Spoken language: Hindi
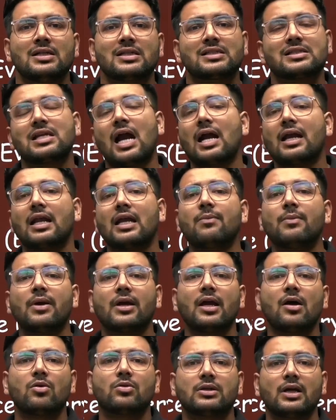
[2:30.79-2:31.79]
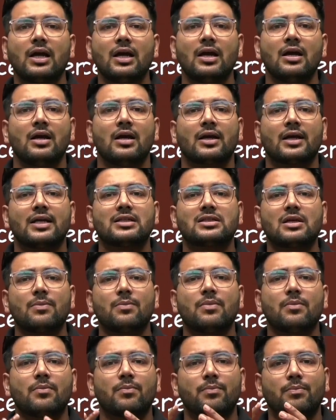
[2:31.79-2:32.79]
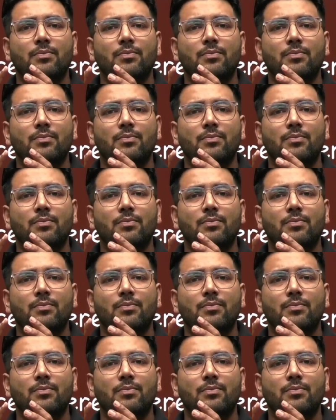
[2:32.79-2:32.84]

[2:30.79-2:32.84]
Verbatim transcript: स्टार्टिंग में क्या होता है कि जब